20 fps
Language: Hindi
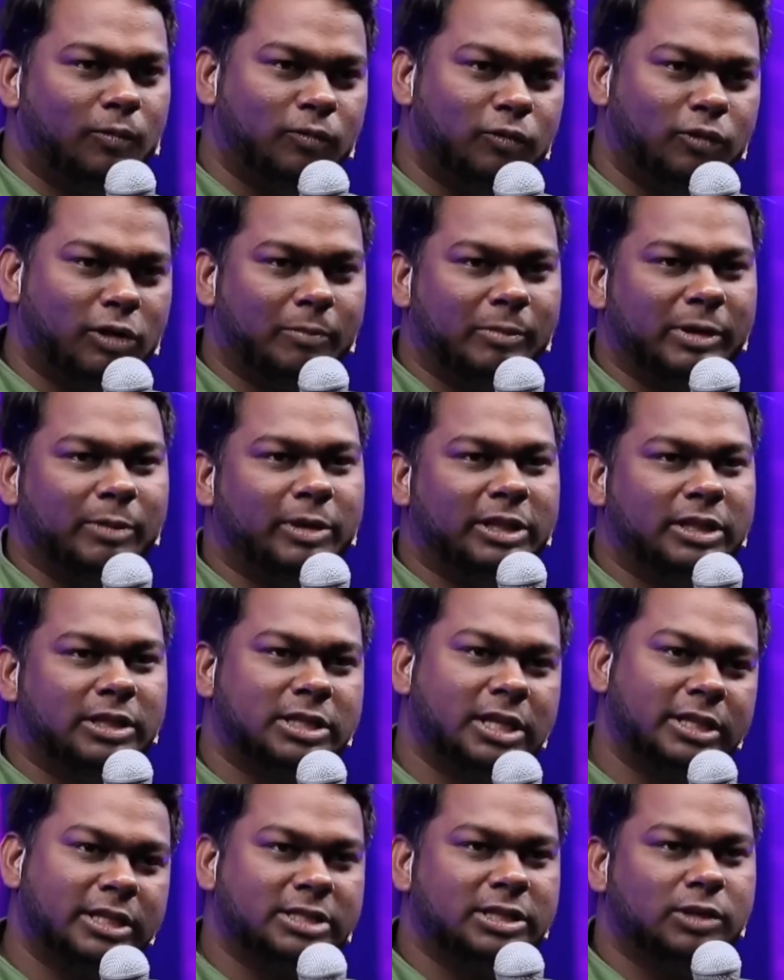वो अपनी बंदी
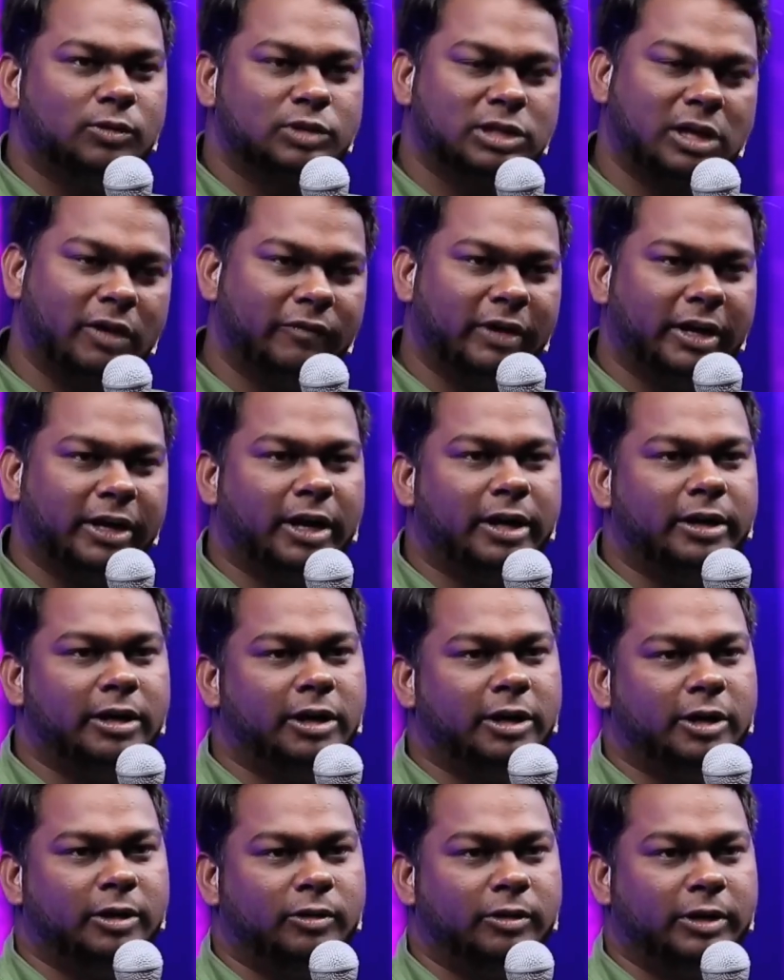के साथ ऐसे उसका वेट है
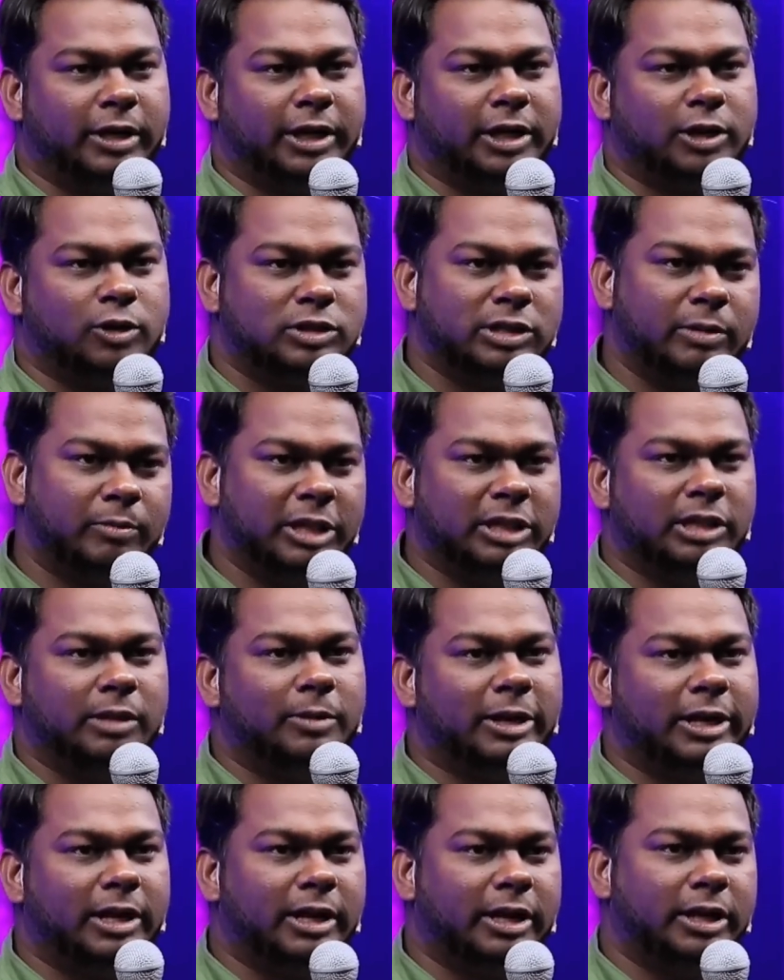हंड्रेड एंड ट्वेंटी के जी उसने
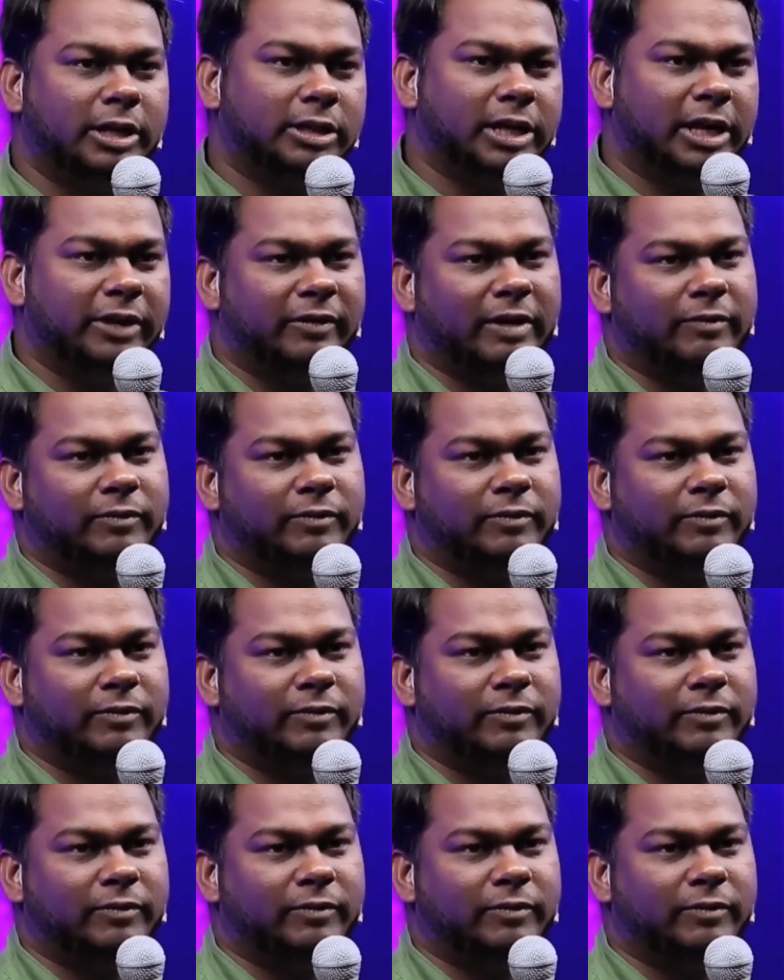बंदी बना रखी थर्टी